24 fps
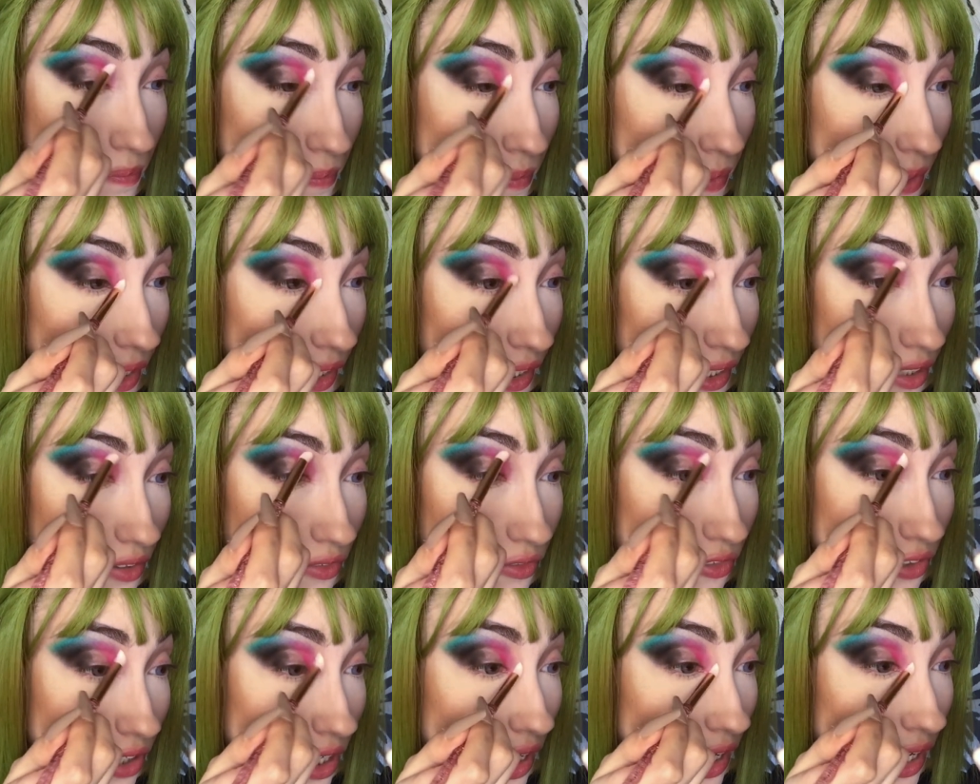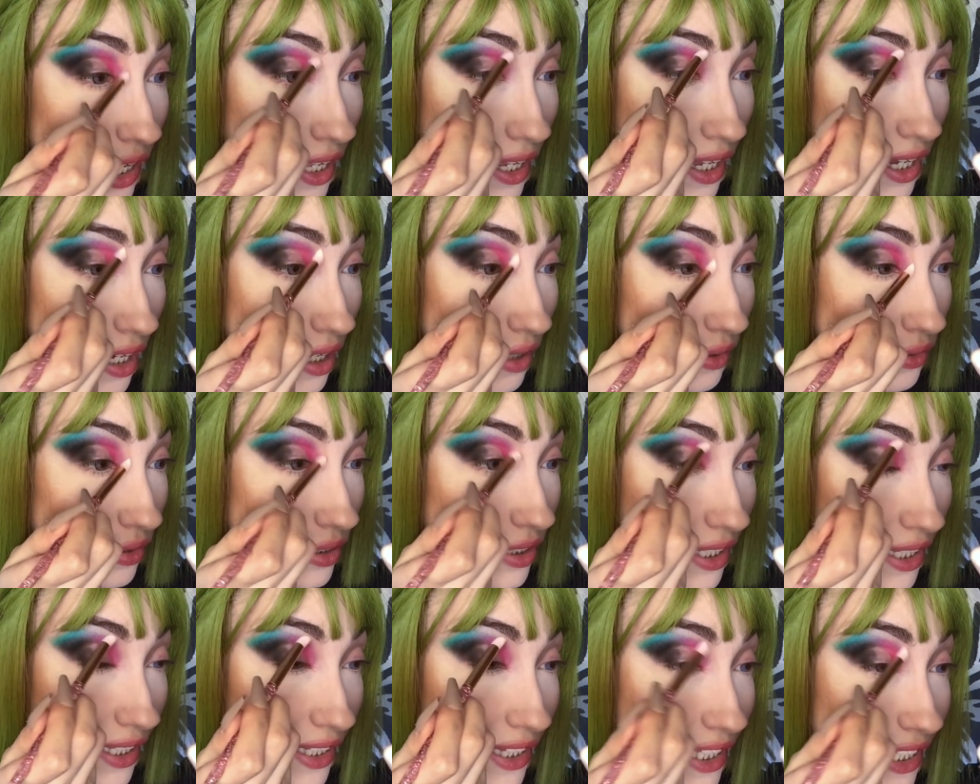per il
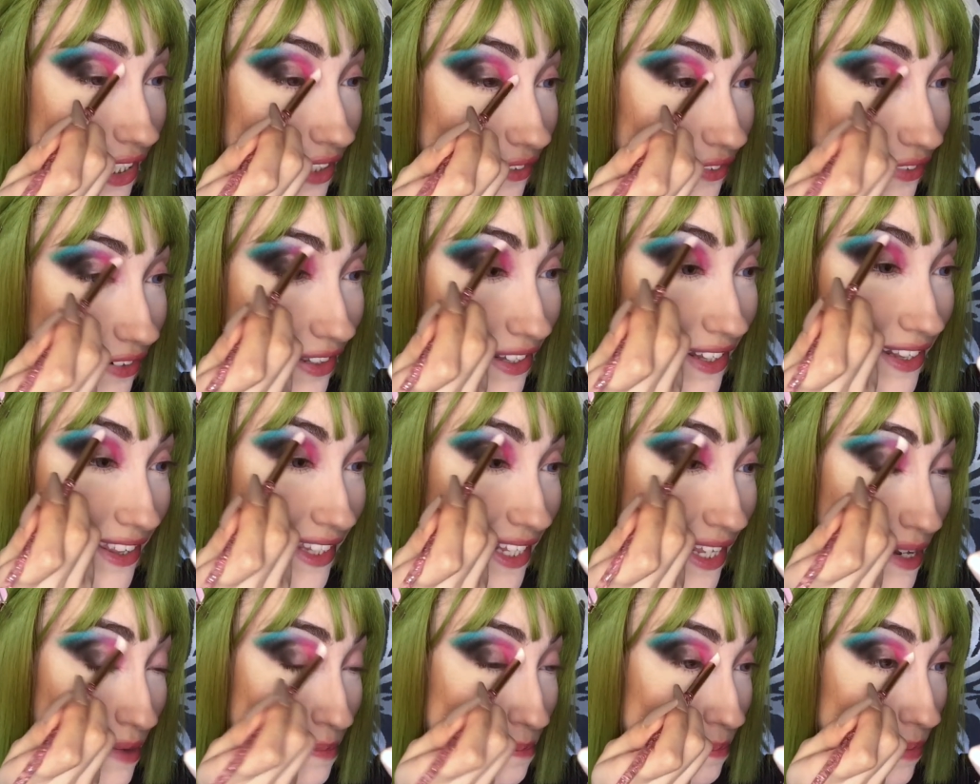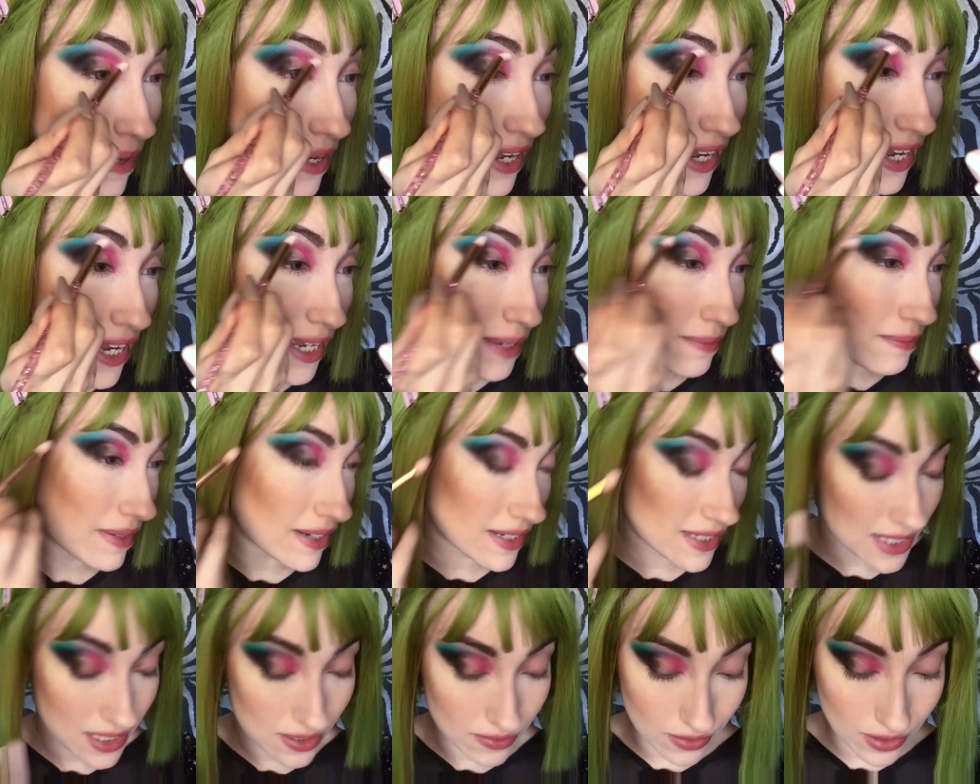fallout altre volte il
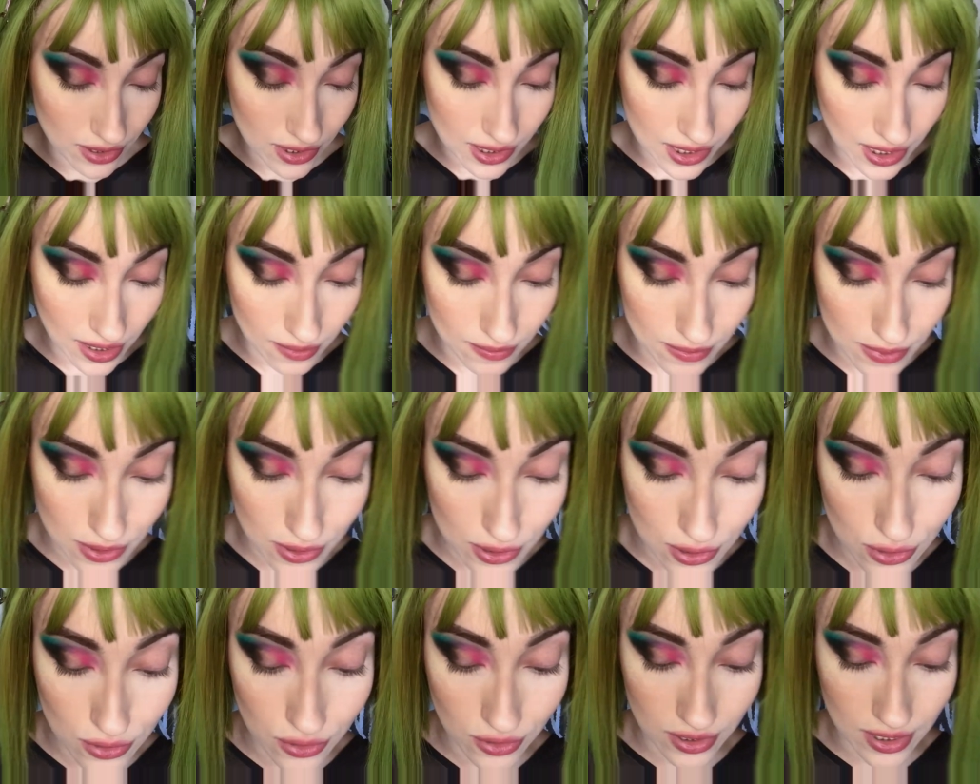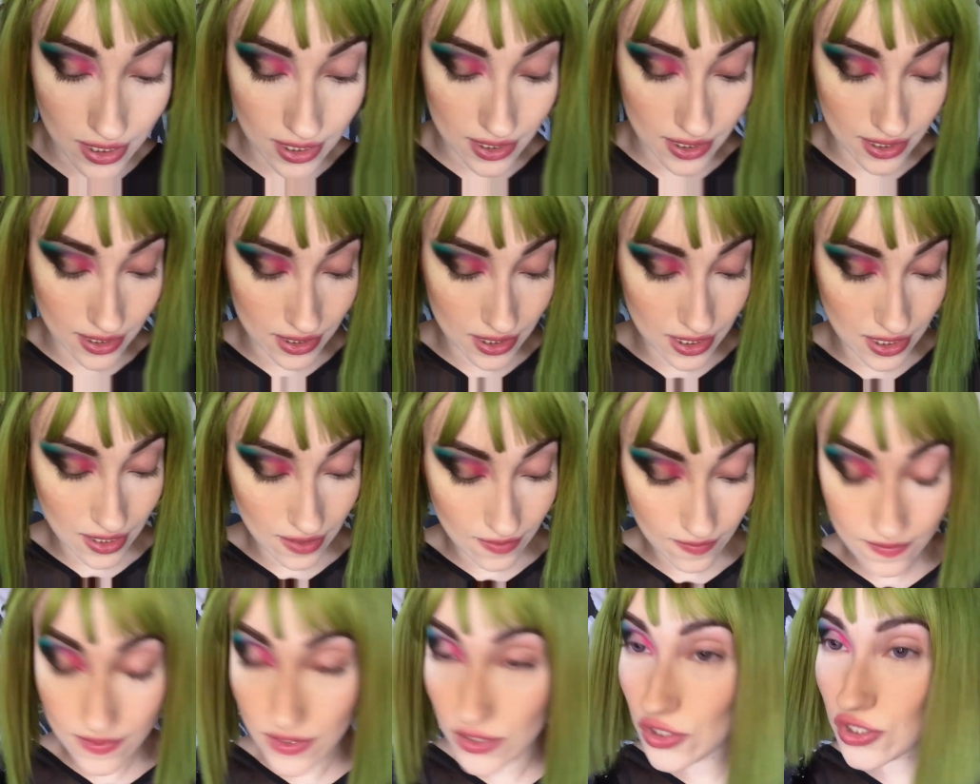primer stavolta mi sono scordata di
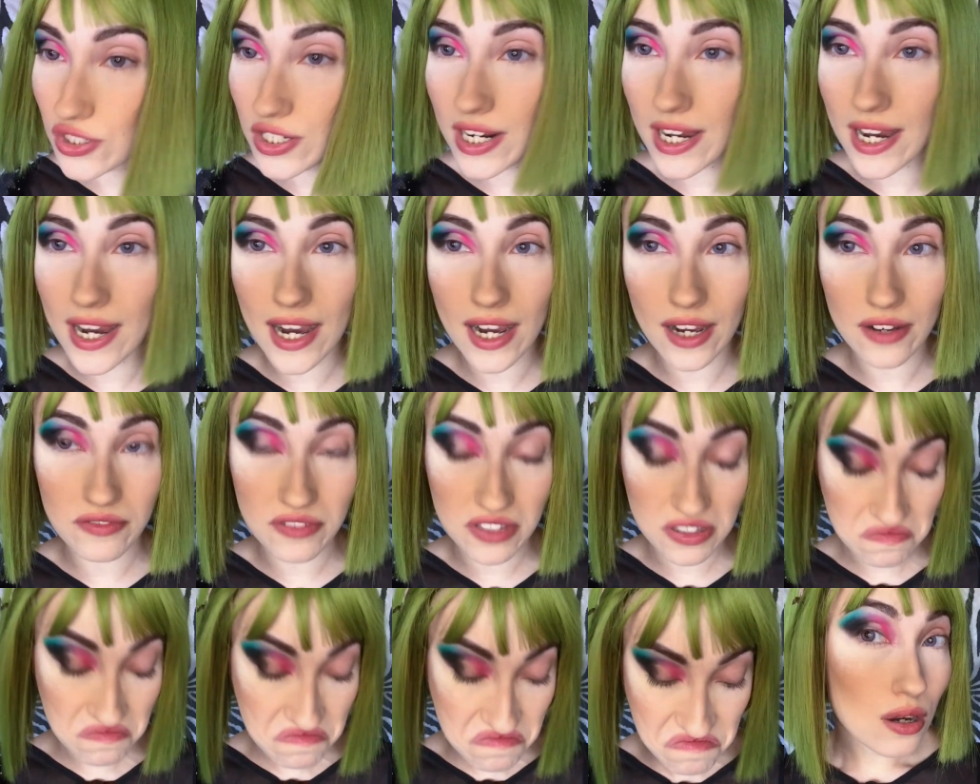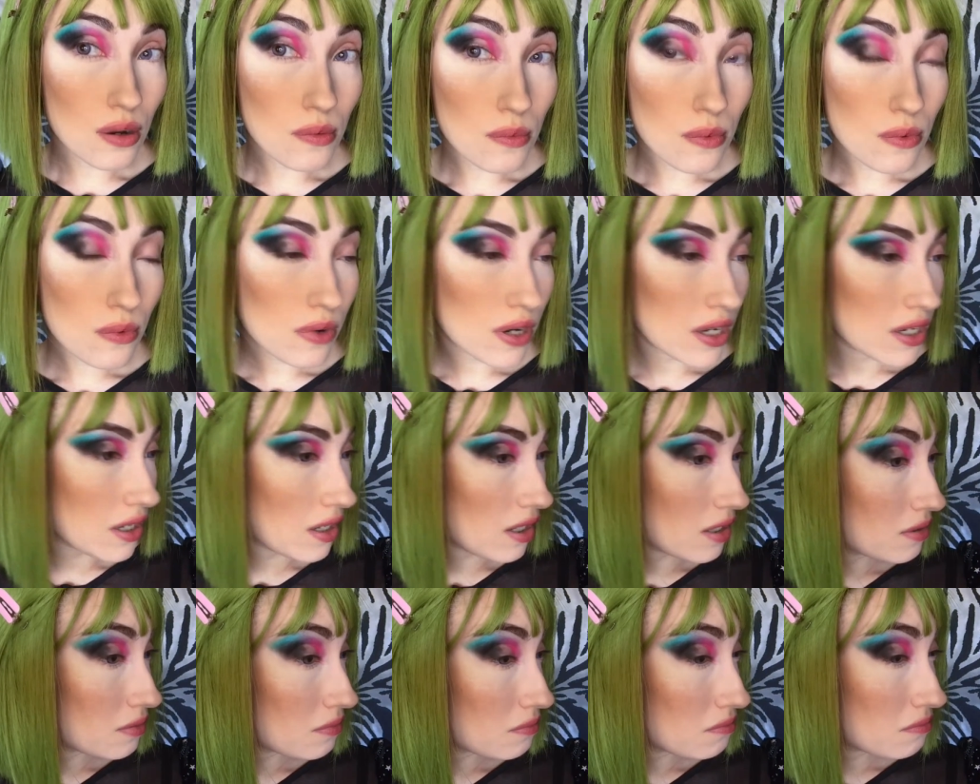avvicinarvi comunque
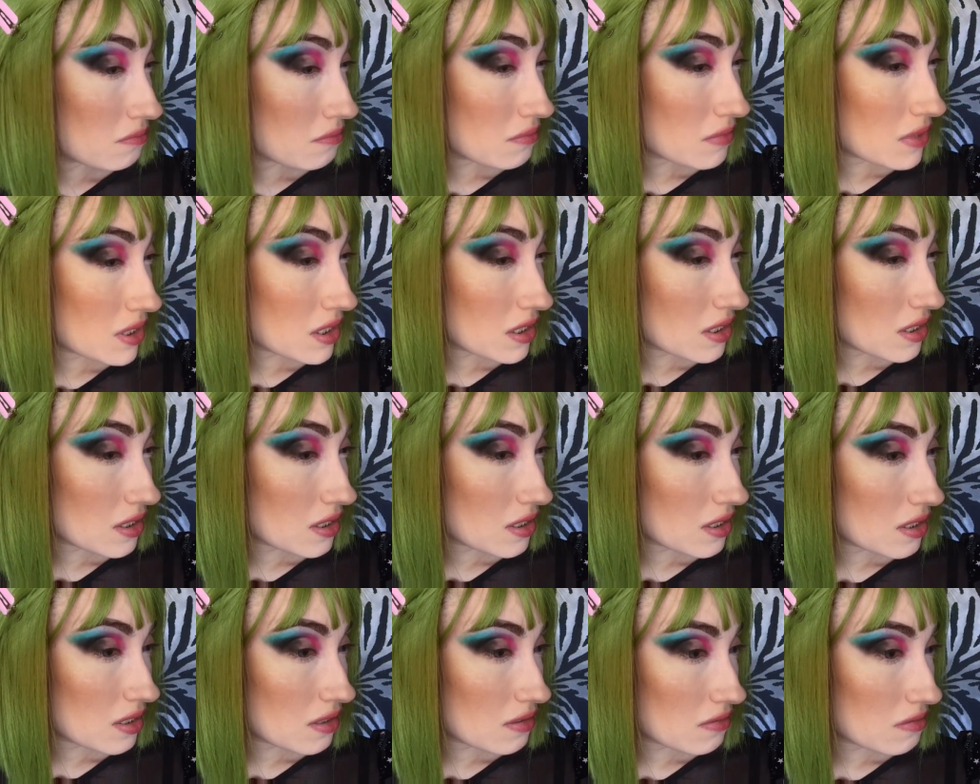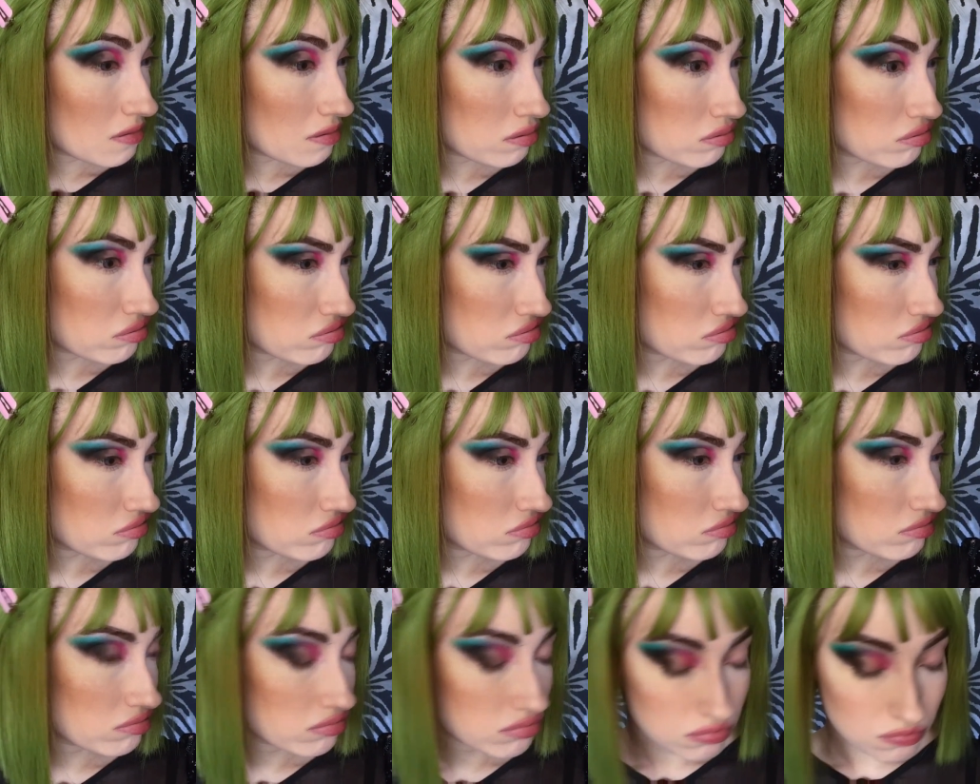no non mi
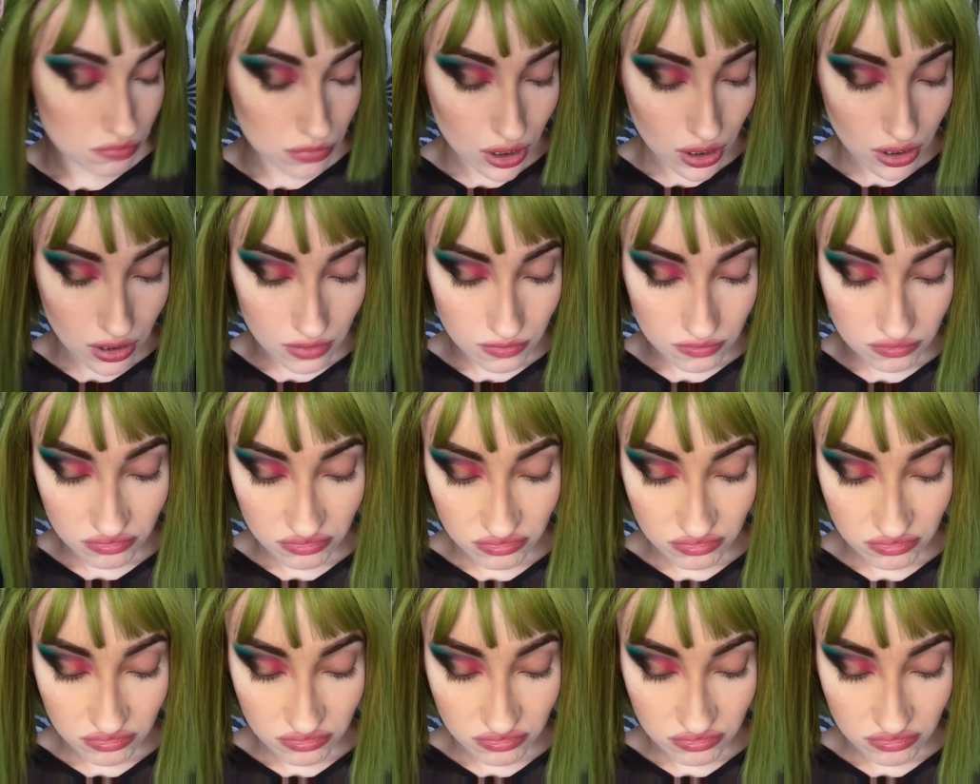boh